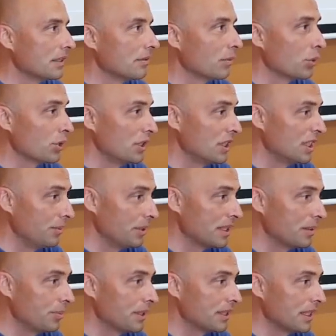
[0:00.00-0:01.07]
можете себе
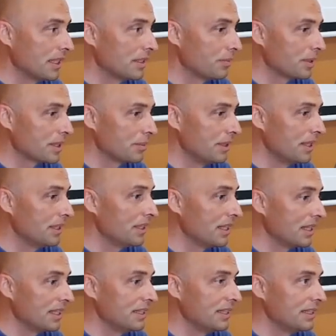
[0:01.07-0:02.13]
записать, посмотрите
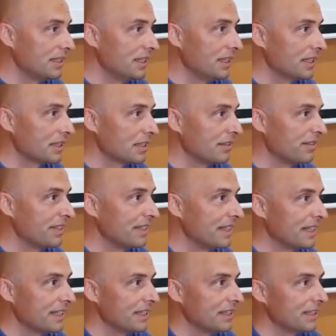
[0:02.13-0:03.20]
ради интереса в
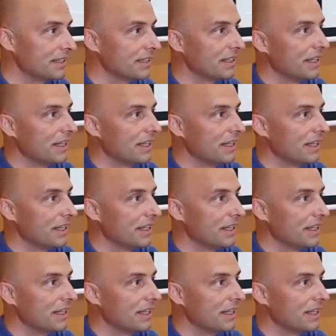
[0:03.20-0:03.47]
интернете.